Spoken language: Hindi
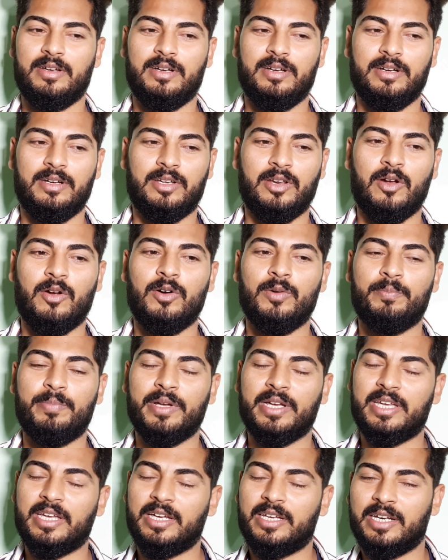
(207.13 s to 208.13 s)
ग्राउंड
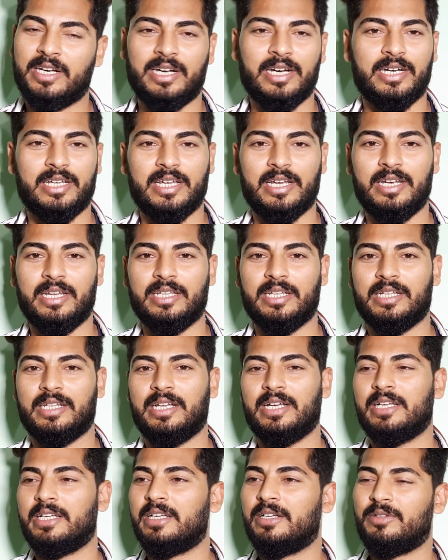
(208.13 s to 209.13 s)
पे ही क्रिकेट खेल लेता
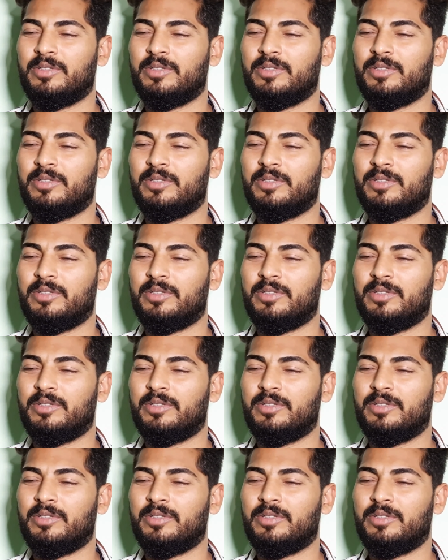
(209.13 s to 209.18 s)
था